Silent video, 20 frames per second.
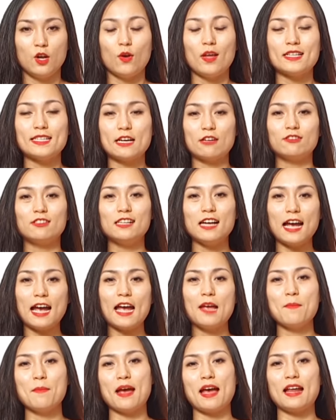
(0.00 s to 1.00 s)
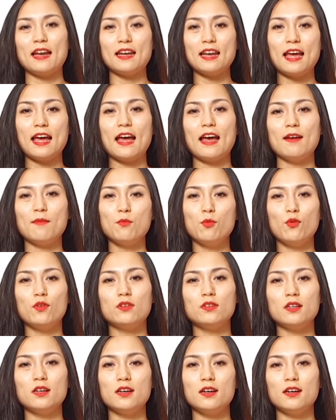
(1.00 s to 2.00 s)
loại cháo thứ hai mà Anna
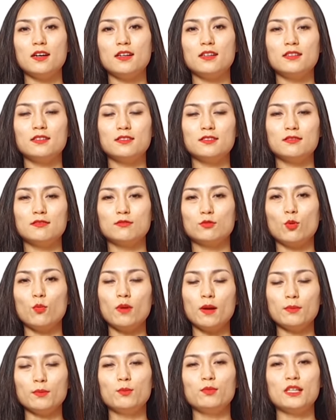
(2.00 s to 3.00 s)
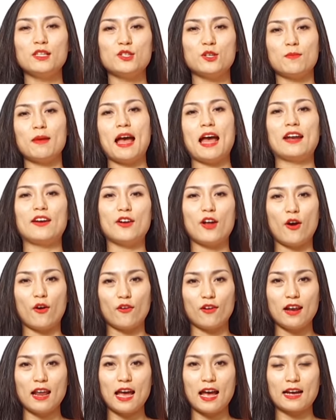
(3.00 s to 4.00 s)
muốn uh, cung cấp thông tin bạn
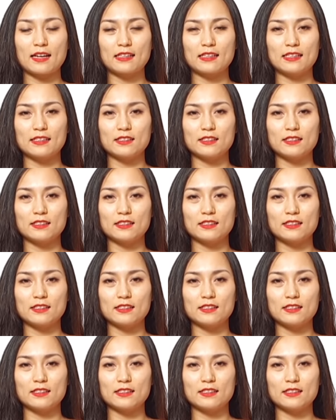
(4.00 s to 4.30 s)
đó là